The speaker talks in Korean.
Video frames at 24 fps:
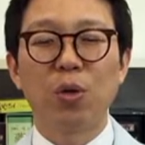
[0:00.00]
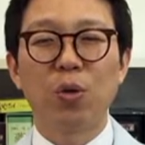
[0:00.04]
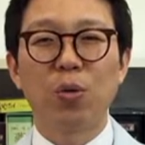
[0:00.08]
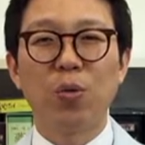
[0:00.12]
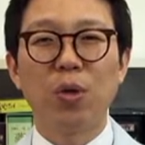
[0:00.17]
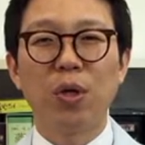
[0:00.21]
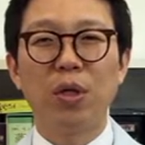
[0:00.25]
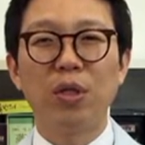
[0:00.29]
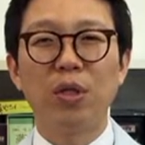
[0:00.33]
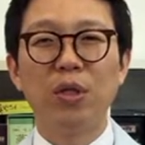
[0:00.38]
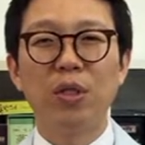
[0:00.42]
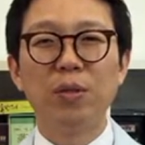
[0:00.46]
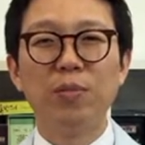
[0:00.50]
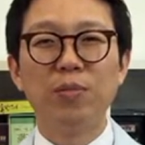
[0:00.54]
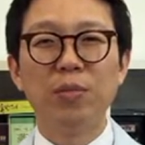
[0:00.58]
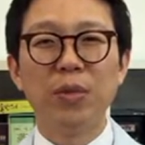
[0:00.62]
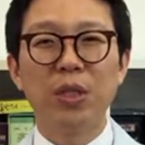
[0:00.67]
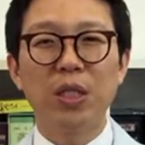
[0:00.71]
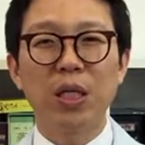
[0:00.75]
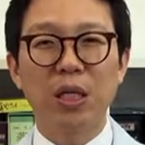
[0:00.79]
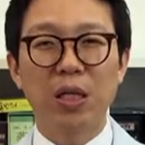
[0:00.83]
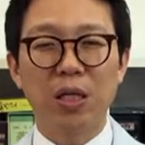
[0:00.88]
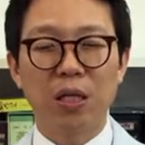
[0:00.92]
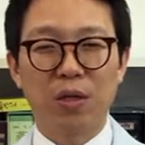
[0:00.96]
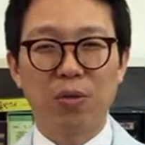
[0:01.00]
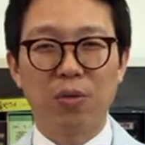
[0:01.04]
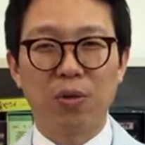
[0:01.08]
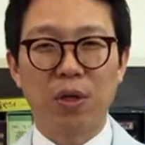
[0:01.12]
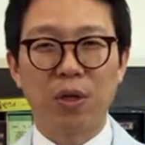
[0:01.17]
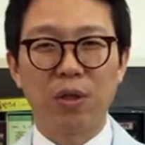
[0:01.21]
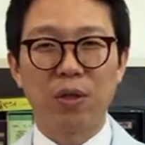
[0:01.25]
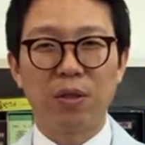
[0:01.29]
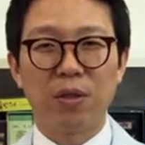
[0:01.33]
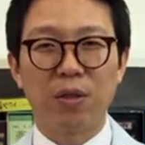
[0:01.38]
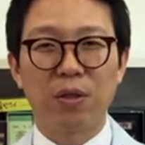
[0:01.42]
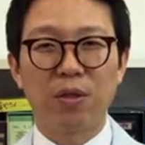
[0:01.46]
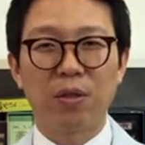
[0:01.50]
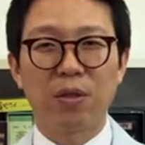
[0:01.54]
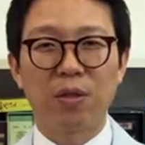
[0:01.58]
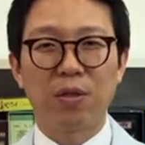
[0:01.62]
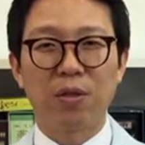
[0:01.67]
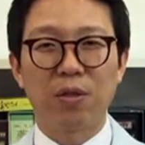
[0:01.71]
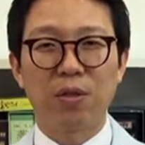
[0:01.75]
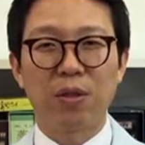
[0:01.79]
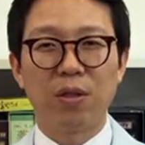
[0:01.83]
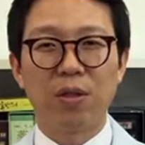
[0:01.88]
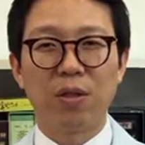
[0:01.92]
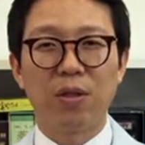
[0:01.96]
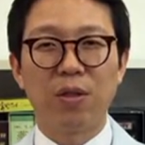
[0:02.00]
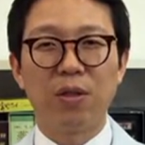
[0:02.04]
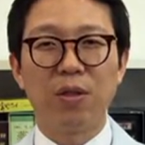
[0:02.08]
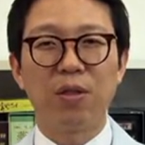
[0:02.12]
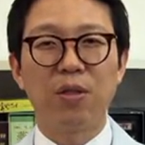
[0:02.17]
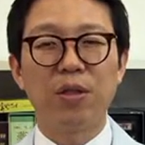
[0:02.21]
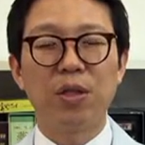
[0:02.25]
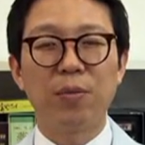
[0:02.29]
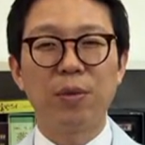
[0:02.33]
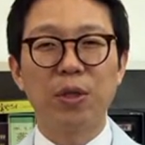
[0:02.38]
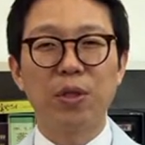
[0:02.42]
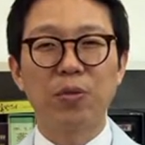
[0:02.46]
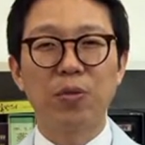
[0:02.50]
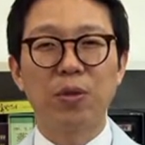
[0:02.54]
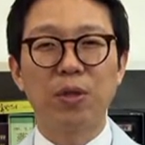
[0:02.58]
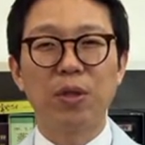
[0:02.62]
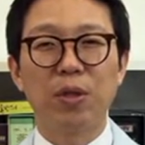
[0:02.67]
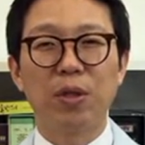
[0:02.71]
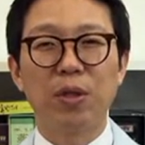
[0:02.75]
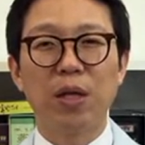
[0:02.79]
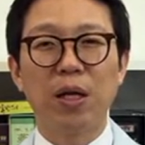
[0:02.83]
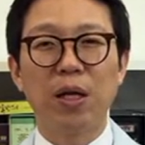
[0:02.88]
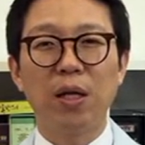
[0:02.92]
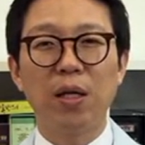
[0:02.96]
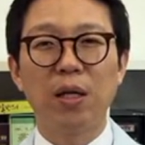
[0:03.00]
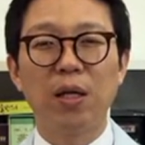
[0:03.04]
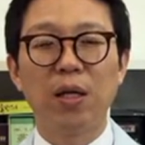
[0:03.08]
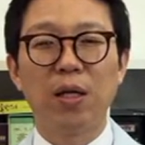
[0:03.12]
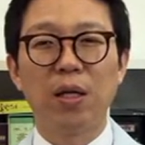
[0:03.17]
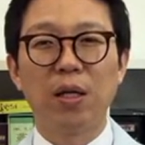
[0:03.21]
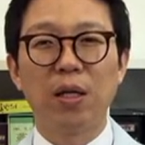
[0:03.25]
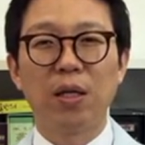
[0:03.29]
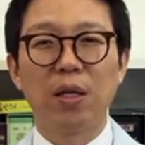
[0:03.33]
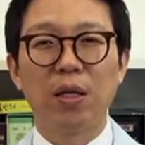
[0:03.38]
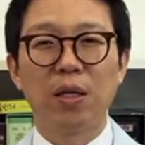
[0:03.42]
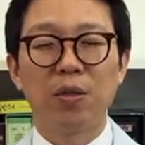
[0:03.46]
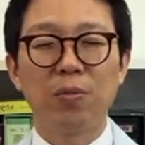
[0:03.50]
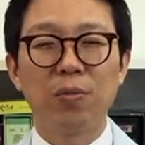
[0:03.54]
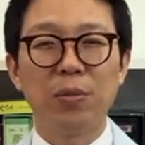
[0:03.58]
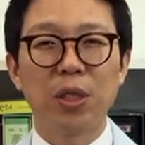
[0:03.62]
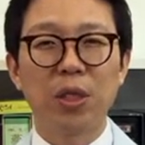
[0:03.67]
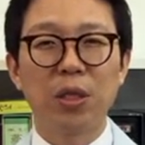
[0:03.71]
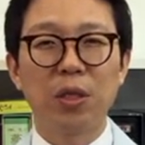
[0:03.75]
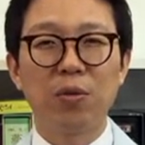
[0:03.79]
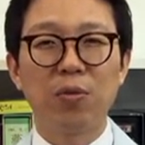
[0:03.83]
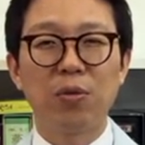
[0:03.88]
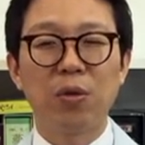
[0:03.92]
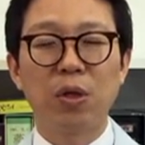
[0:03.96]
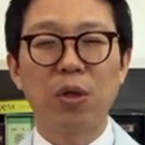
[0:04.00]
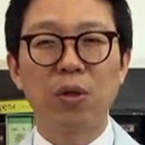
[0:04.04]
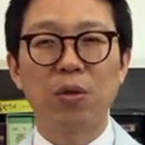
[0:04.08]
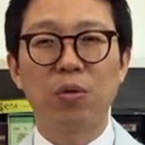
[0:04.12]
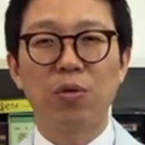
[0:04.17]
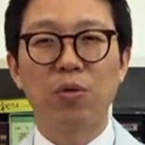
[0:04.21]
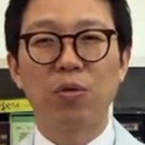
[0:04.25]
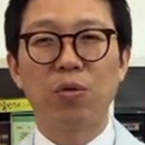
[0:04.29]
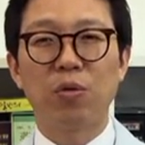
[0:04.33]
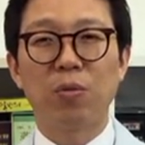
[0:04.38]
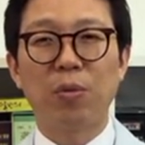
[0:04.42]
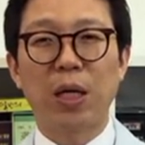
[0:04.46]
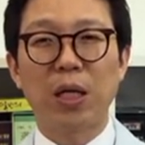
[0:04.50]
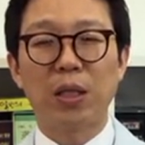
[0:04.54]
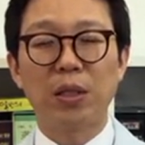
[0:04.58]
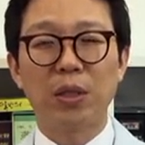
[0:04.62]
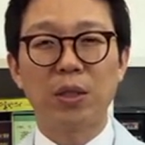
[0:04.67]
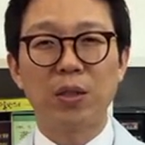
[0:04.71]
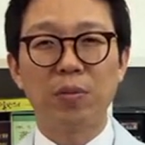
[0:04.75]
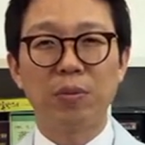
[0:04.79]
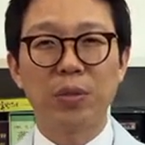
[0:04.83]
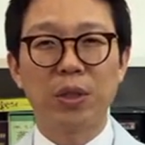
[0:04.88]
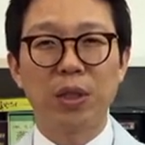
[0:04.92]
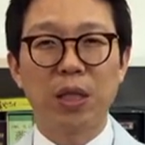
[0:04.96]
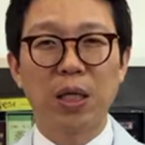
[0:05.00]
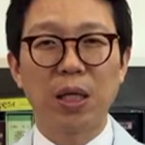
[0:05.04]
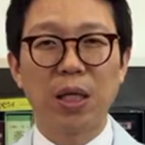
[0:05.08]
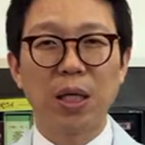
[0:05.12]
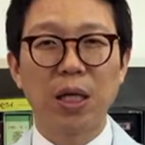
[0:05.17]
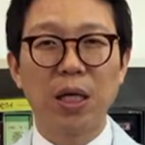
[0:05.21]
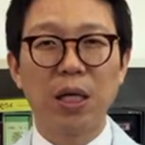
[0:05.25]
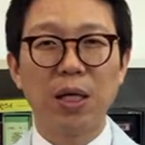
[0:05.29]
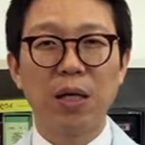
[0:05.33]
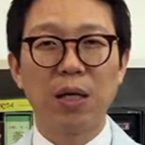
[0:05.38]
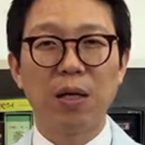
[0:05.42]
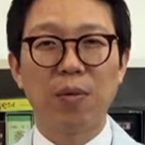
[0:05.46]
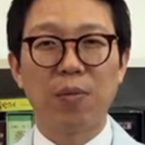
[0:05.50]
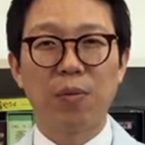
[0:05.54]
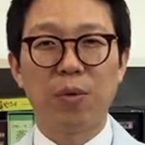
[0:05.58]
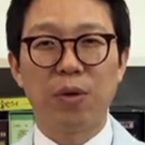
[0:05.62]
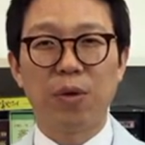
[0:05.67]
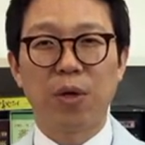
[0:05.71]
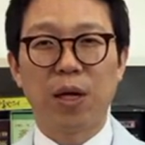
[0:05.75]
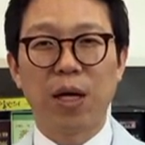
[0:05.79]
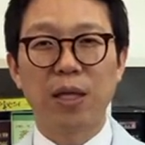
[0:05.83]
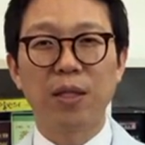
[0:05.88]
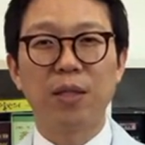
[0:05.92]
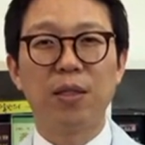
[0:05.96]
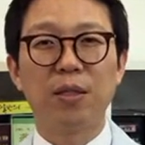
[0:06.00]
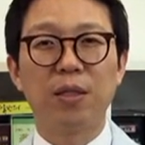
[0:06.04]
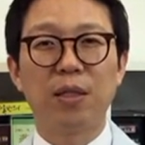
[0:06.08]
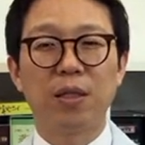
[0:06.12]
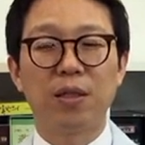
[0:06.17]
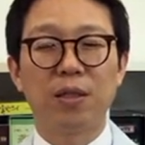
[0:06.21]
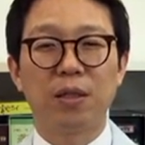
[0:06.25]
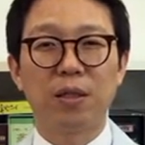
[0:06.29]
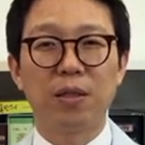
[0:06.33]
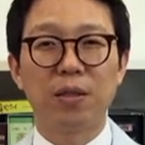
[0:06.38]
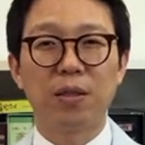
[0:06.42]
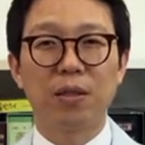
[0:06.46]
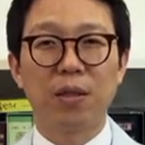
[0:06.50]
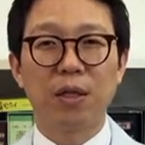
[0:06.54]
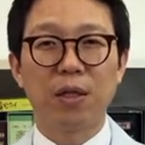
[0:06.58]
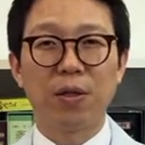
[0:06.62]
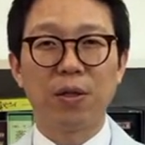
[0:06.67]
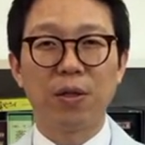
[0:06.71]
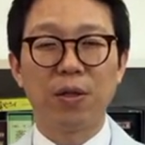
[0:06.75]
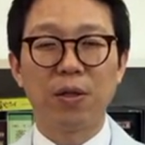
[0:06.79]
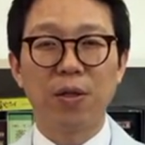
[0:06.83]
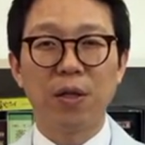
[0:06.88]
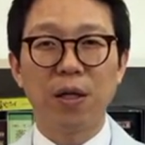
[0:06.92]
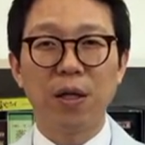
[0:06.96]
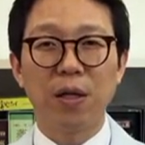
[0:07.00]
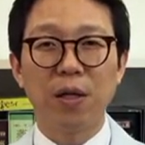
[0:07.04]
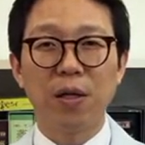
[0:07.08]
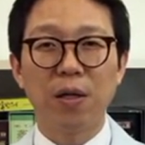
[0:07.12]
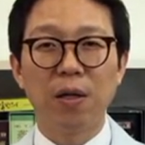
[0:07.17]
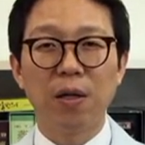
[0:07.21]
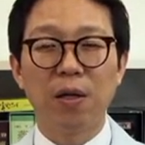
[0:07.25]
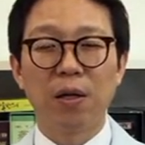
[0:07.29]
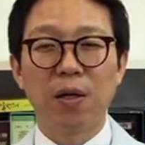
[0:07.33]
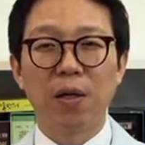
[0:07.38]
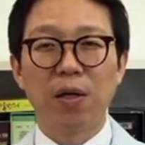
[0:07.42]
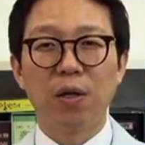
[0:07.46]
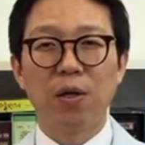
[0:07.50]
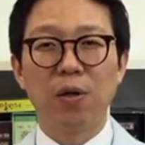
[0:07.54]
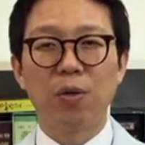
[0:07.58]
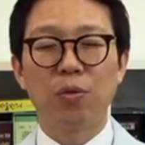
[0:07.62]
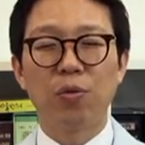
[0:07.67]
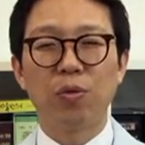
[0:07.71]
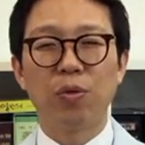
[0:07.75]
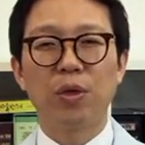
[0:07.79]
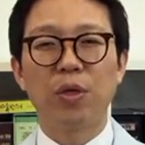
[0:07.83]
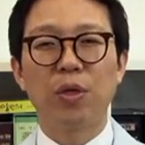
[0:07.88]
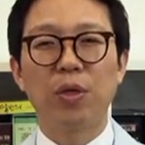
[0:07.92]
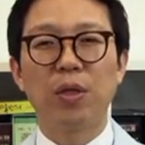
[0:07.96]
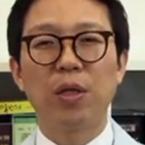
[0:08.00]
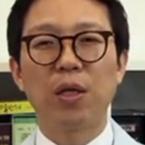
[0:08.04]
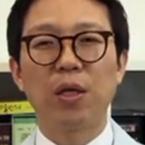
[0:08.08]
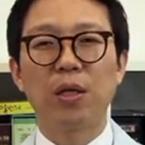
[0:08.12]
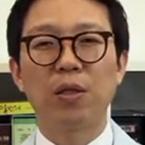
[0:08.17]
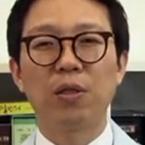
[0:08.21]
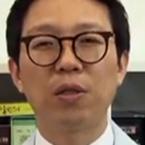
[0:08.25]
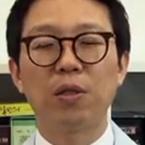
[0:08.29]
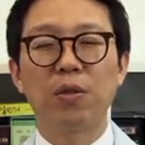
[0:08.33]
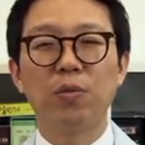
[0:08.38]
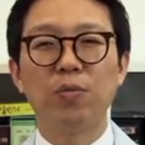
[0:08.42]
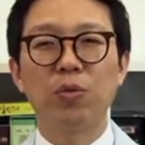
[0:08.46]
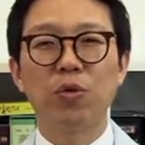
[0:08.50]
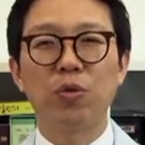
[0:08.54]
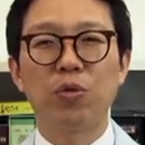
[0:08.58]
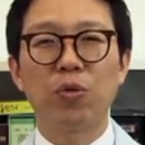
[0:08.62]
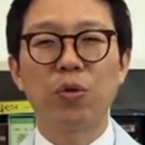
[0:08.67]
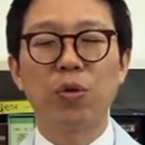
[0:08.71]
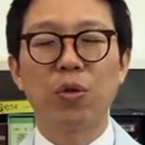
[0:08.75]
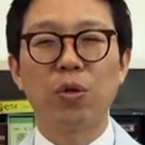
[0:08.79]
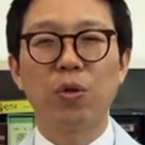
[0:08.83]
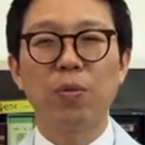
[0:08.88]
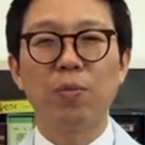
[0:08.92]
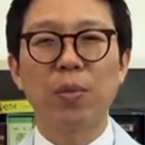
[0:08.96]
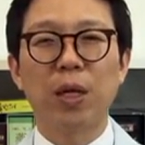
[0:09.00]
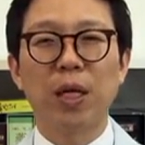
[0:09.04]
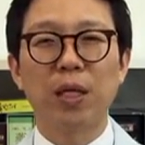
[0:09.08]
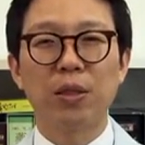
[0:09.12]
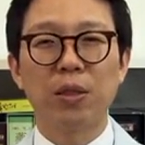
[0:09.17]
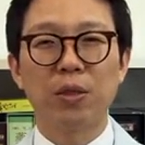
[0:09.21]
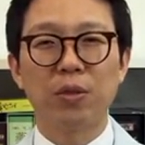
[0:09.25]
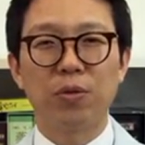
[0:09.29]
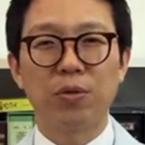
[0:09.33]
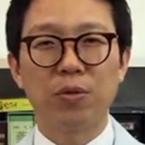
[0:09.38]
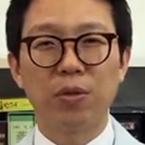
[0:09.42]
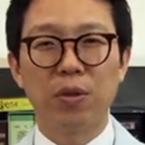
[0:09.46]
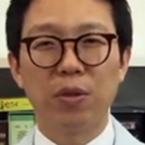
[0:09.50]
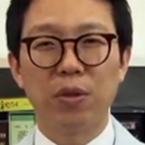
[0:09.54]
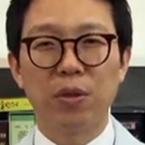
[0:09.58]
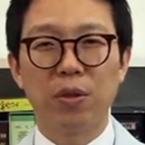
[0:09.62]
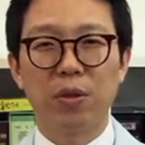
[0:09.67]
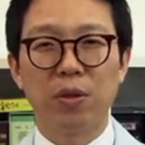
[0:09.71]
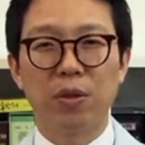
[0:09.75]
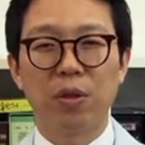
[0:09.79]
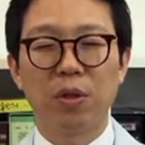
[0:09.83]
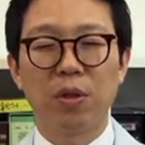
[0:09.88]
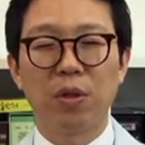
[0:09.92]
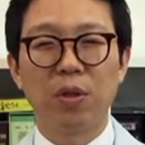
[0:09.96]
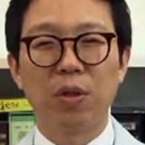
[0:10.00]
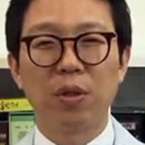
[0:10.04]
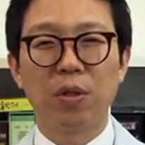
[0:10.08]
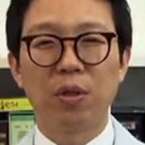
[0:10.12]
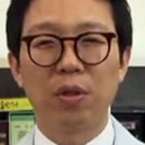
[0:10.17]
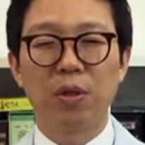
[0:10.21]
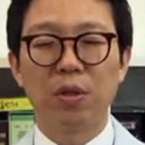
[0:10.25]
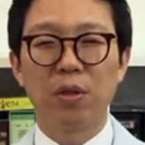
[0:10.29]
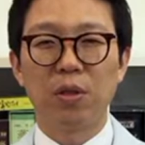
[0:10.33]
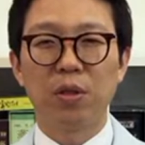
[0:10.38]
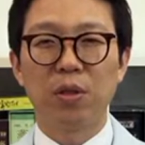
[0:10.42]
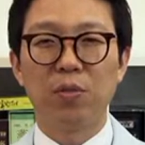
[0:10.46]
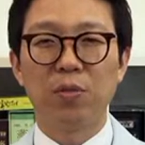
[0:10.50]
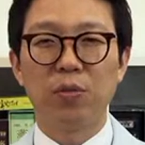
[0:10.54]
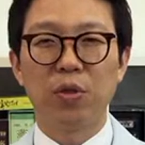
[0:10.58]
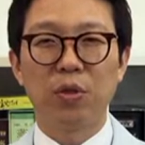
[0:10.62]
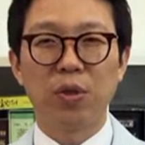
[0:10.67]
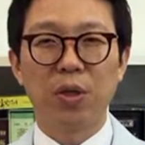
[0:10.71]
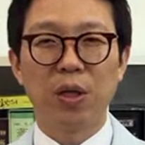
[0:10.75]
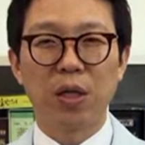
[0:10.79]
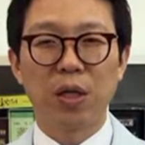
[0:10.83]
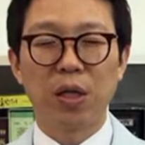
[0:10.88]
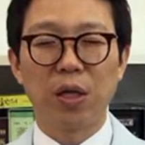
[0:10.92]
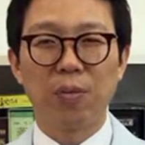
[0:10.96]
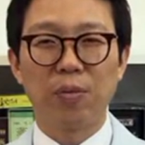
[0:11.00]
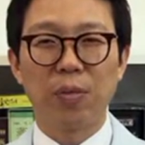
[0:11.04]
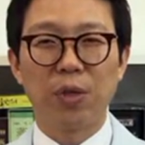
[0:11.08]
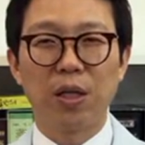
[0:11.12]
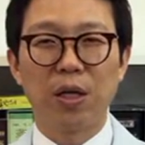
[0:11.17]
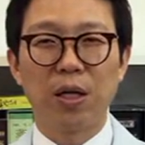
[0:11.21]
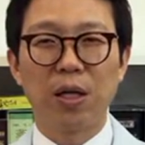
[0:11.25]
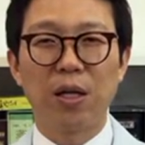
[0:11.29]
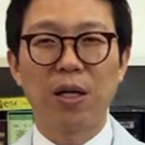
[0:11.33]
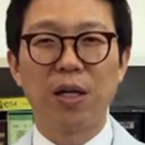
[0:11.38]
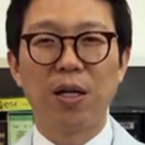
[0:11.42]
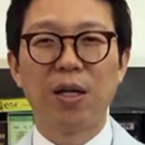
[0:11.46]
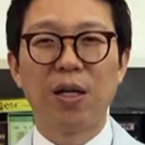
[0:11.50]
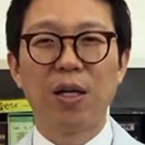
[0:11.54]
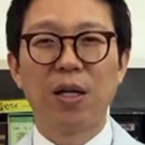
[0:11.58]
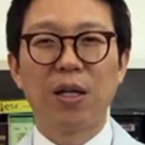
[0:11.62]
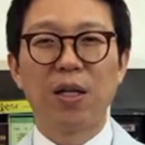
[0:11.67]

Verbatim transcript: 또한 음자라고 하는 그러한 처방도 있는데 음자라고 하는 것도 마실음자의뭐 아들자자를 쓰게 되는데 이것도 일상에서 음료처럼 마실 수 있는 그런 음료를 얘기합니다.